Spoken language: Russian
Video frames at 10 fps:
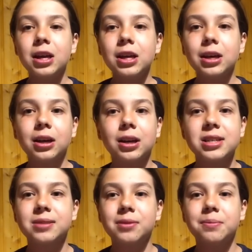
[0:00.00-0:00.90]
и как
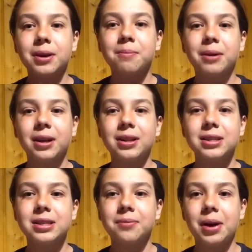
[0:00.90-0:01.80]
раз вы прям
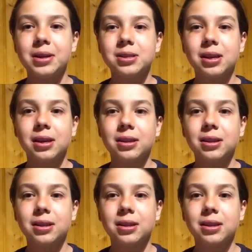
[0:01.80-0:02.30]
проголосовали за